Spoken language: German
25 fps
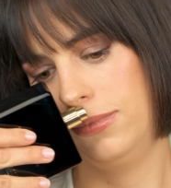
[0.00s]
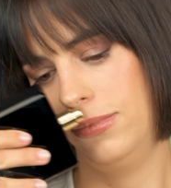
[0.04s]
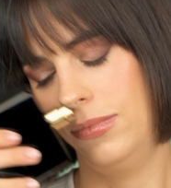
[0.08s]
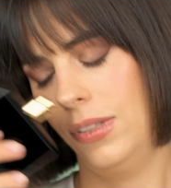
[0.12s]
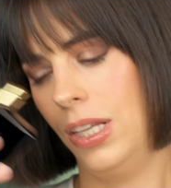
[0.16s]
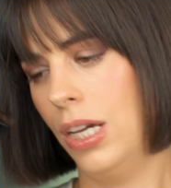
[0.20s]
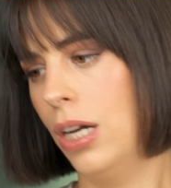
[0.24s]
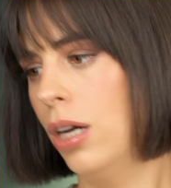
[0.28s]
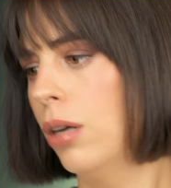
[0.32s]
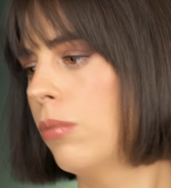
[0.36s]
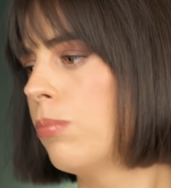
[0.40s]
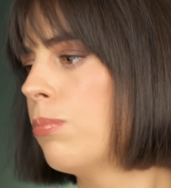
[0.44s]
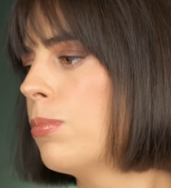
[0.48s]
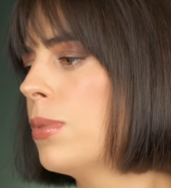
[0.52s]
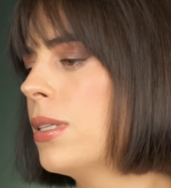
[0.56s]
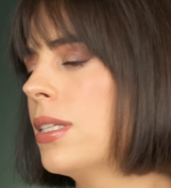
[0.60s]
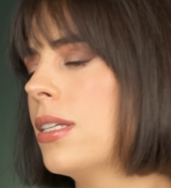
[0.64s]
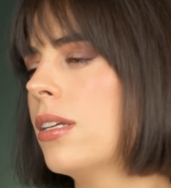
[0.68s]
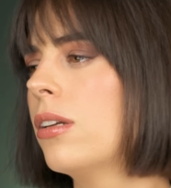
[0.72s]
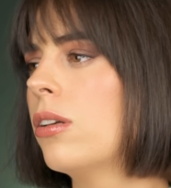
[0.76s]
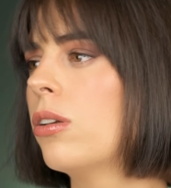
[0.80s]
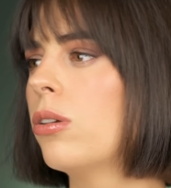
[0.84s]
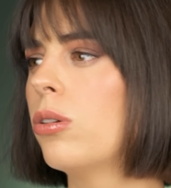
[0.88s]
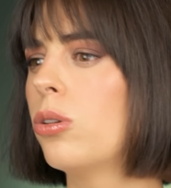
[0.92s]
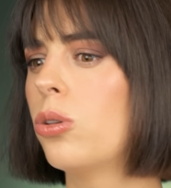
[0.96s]
ja, ein
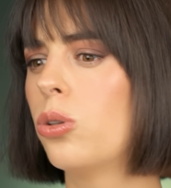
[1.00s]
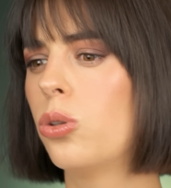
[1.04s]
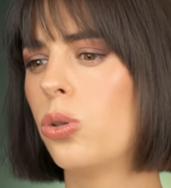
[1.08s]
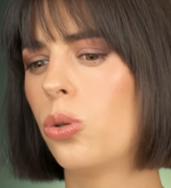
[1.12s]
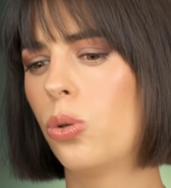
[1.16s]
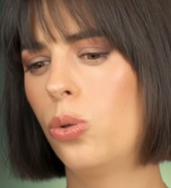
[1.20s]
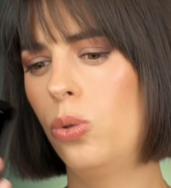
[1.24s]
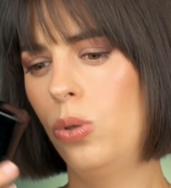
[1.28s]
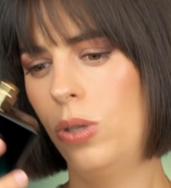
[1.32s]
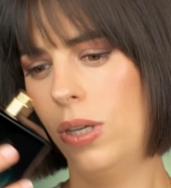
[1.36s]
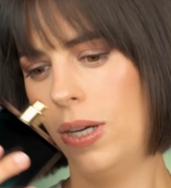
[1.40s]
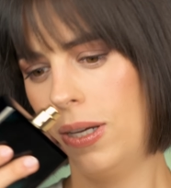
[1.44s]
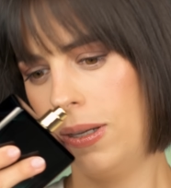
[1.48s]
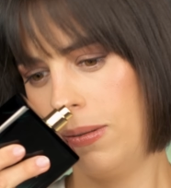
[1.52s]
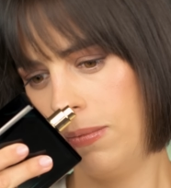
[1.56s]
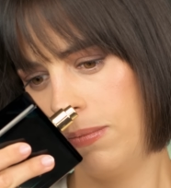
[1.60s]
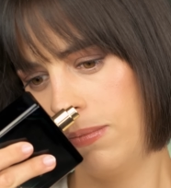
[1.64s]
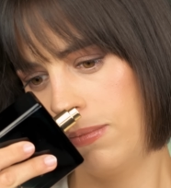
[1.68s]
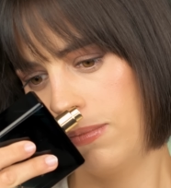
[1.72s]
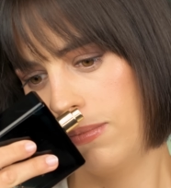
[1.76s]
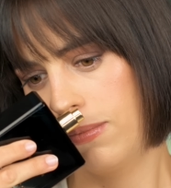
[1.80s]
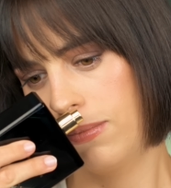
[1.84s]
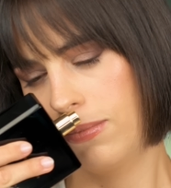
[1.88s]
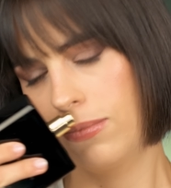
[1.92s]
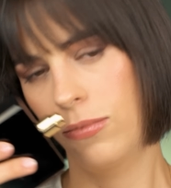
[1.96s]
bisschen grüner,
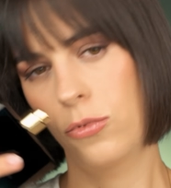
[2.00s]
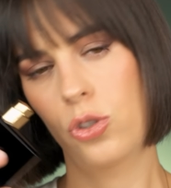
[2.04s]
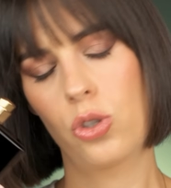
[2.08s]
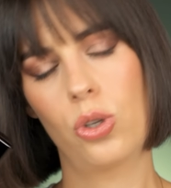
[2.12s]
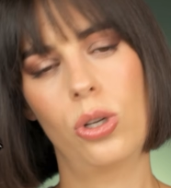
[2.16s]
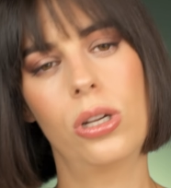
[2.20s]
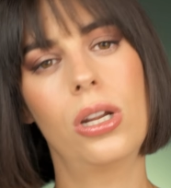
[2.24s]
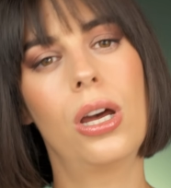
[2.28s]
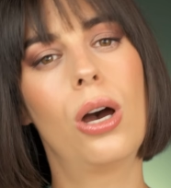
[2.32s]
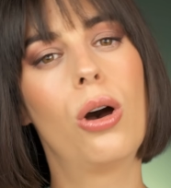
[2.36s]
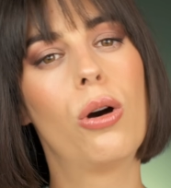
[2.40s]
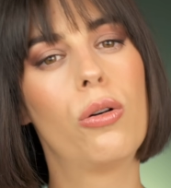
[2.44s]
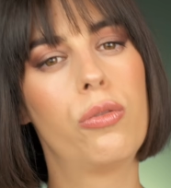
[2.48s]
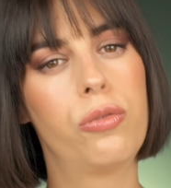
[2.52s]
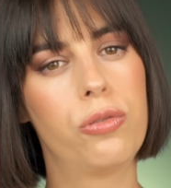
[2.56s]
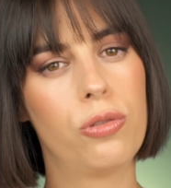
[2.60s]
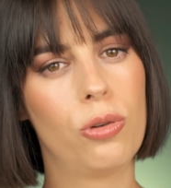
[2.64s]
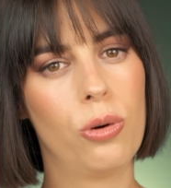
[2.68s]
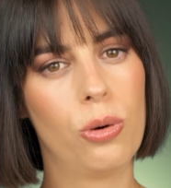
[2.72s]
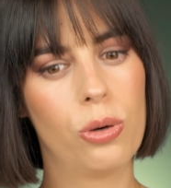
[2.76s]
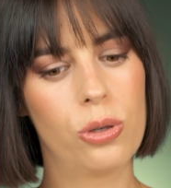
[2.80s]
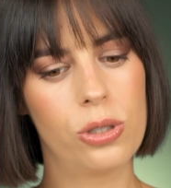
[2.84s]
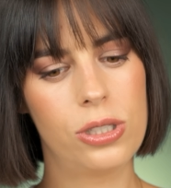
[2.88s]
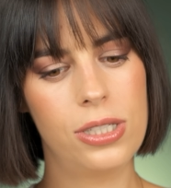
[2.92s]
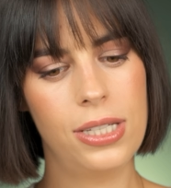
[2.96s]
schon auch
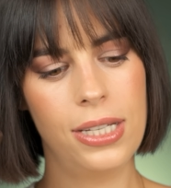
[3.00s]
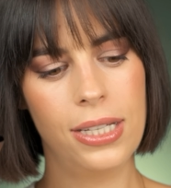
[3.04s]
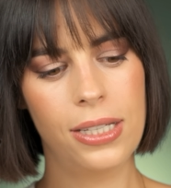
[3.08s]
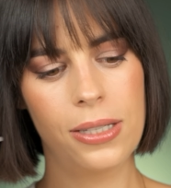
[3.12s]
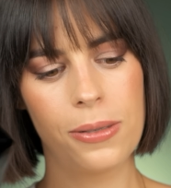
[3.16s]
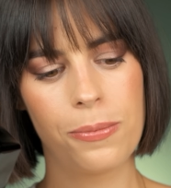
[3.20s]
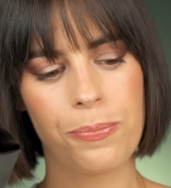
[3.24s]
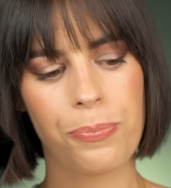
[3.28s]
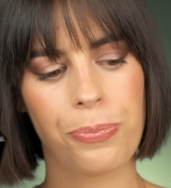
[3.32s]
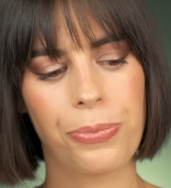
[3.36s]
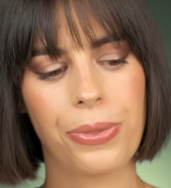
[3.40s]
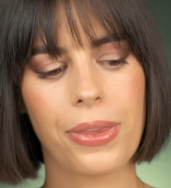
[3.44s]
fruchtig.